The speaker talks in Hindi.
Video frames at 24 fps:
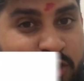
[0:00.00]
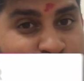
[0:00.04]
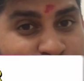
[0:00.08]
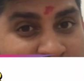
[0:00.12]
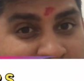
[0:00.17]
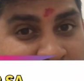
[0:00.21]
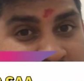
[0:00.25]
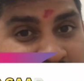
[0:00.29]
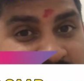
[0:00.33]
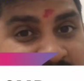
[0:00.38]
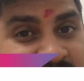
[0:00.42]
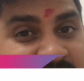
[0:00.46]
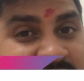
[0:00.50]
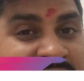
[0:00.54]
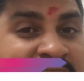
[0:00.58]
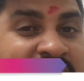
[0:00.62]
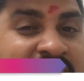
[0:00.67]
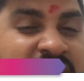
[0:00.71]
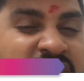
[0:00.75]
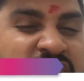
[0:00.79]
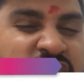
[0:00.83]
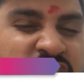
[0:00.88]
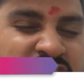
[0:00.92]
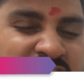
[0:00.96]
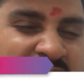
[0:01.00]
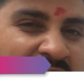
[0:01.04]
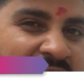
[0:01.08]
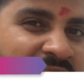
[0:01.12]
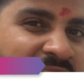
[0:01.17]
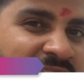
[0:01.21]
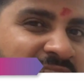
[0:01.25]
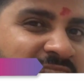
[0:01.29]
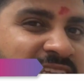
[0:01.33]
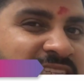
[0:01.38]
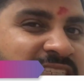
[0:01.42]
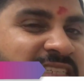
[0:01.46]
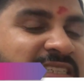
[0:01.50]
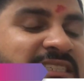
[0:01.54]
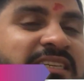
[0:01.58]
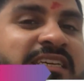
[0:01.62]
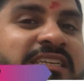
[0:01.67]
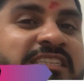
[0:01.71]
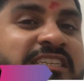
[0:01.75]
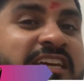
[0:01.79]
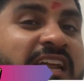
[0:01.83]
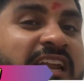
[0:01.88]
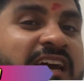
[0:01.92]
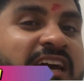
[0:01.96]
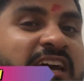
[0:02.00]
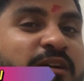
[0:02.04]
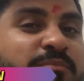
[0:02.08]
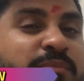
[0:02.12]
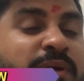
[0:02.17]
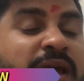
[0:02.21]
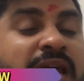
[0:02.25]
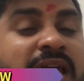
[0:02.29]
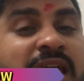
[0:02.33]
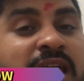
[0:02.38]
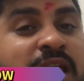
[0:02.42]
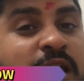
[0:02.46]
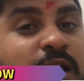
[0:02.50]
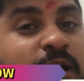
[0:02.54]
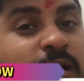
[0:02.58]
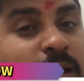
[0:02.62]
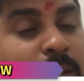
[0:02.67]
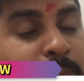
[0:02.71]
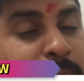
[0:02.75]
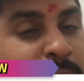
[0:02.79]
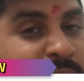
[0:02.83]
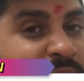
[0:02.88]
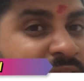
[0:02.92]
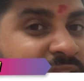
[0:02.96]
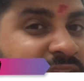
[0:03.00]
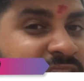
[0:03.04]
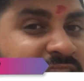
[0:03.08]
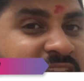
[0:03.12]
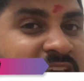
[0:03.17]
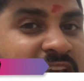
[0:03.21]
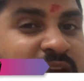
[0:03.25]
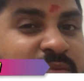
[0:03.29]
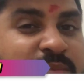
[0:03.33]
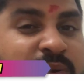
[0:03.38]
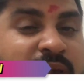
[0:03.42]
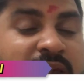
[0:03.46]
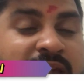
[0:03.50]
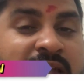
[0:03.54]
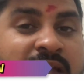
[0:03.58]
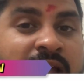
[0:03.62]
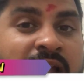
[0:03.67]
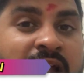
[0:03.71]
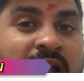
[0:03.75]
को मिलेगी शायद जिसकी झलक हमें कबीर सिंह में